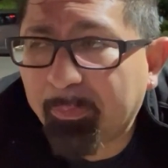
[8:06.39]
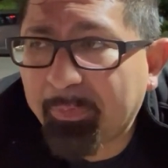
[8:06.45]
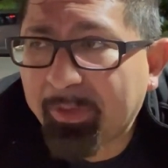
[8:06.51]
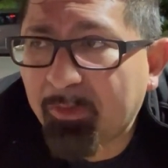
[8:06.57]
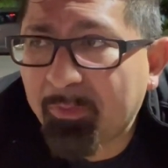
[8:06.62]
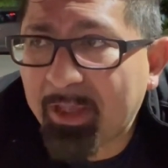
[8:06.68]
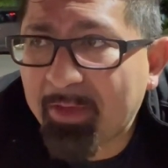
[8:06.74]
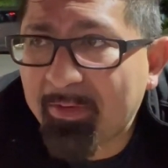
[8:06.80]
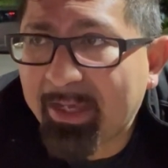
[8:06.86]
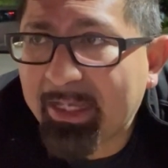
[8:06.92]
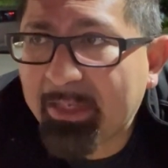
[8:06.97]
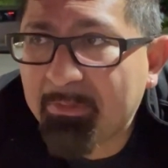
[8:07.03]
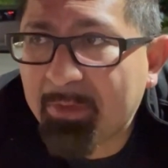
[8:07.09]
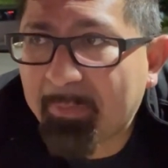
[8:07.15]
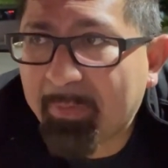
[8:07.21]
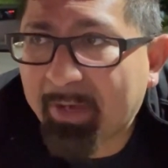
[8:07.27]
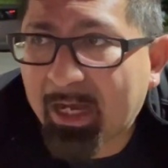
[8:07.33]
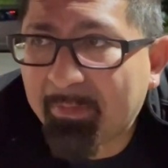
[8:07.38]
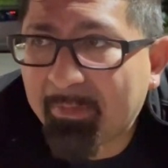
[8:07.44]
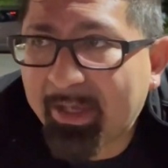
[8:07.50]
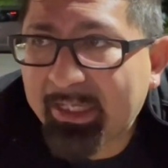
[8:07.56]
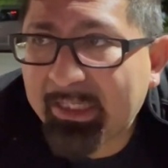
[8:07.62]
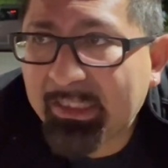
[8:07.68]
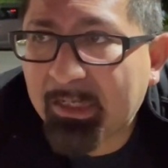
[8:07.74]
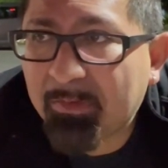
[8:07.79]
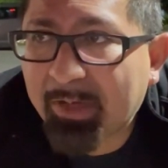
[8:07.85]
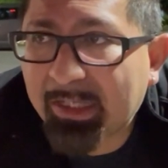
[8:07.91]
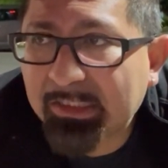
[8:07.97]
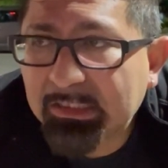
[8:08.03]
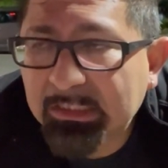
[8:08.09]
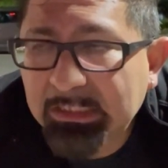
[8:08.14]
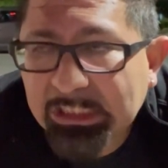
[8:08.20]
pero me iba y me paraba ahí en el bus.